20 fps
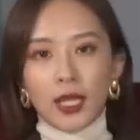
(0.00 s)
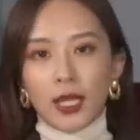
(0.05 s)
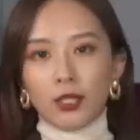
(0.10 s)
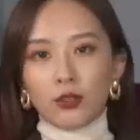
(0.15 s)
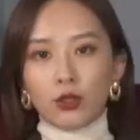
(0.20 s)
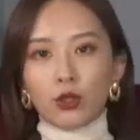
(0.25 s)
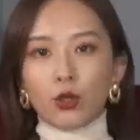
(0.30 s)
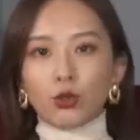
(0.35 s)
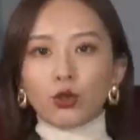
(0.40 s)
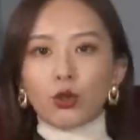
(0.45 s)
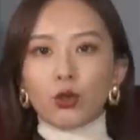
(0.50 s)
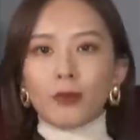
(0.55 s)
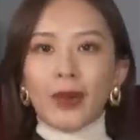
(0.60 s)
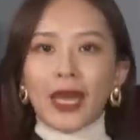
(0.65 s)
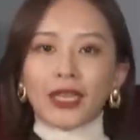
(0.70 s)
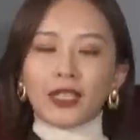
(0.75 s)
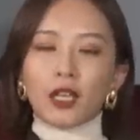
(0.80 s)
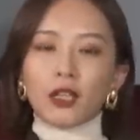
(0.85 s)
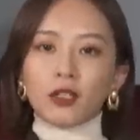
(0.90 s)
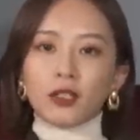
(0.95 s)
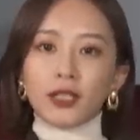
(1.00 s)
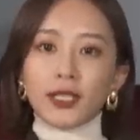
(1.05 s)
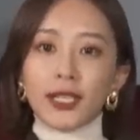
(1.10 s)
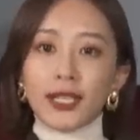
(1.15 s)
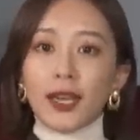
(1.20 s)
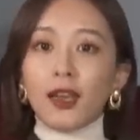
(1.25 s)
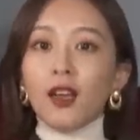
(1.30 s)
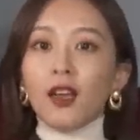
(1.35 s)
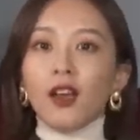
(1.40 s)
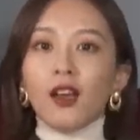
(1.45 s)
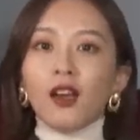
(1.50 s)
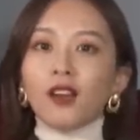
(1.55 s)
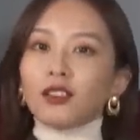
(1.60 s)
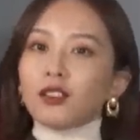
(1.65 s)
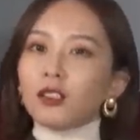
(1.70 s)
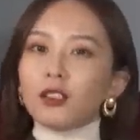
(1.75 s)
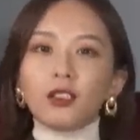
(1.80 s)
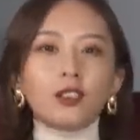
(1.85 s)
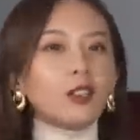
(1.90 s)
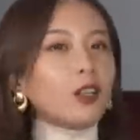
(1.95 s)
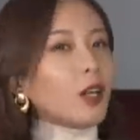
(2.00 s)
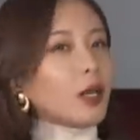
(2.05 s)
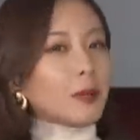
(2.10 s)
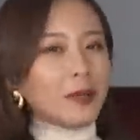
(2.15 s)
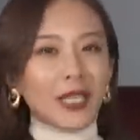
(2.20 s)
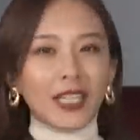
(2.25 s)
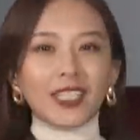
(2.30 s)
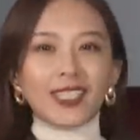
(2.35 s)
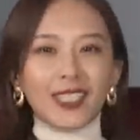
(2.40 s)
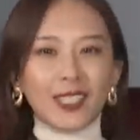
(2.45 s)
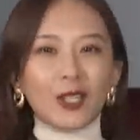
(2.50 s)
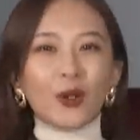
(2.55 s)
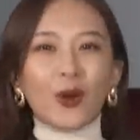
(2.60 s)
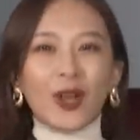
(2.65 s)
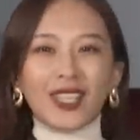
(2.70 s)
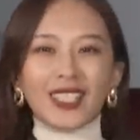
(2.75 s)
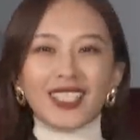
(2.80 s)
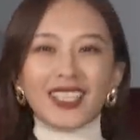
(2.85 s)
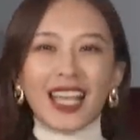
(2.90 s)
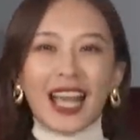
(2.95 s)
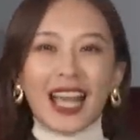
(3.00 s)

年秋冬买到一件特别喜欢的